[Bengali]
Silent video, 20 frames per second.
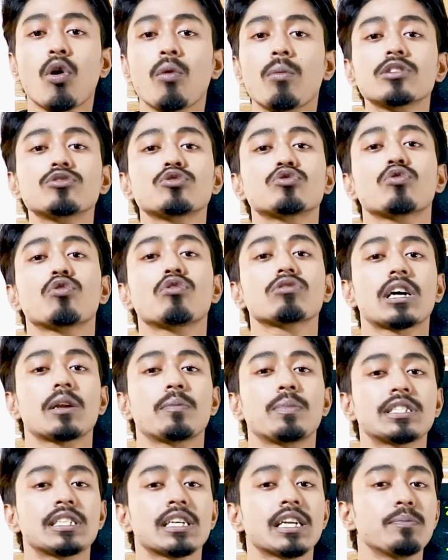সমান যোগ্যতার
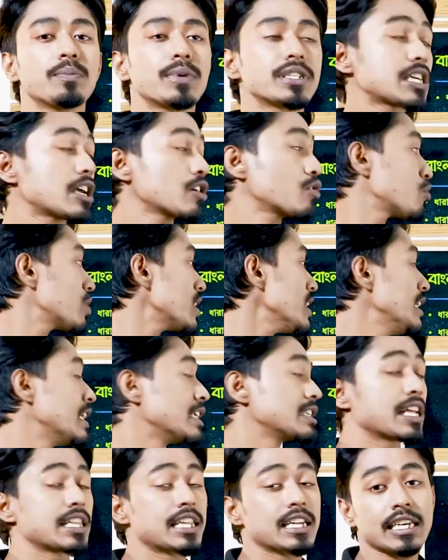বিচারে বিচার করে
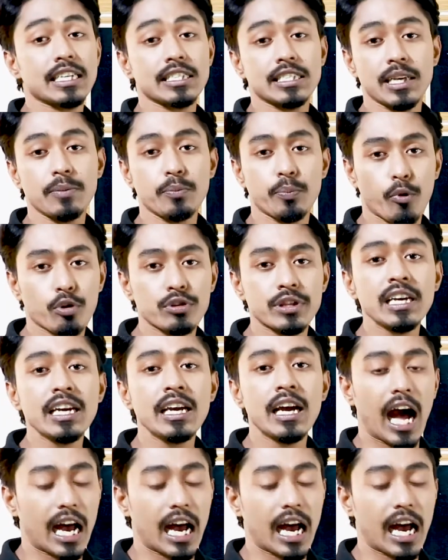তাদেরকে সেই পদে